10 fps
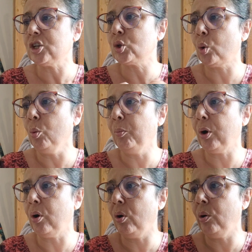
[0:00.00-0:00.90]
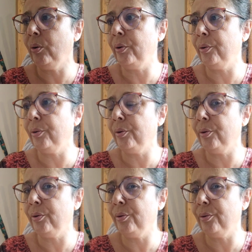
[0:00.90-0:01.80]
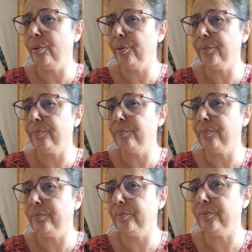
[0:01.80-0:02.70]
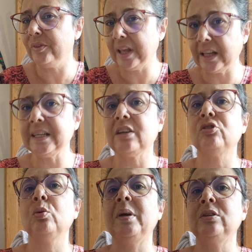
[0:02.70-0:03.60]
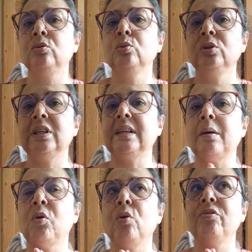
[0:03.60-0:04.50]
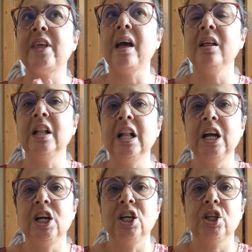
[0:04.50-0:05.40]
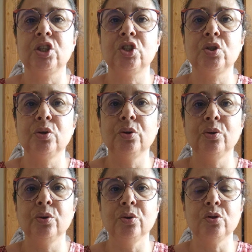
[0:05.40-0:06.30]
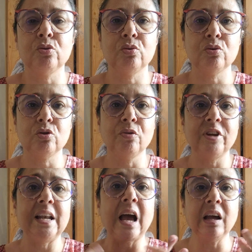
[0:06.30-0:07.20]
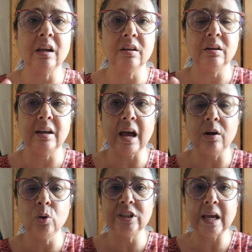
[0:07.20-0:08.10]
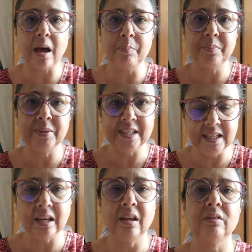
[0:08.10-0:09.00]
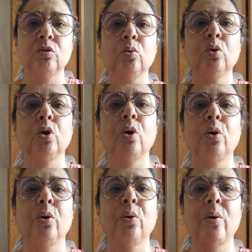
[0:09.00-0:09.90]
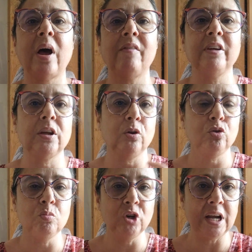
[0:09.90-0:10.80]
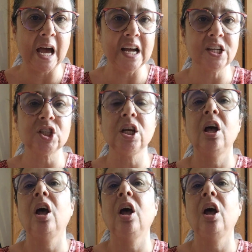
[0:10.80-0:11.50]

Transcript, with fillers: là, je reprends euh, dernière semaine d'août. La dame revient. Je, fais de l'argothérapie, donc euh, avec du modelage,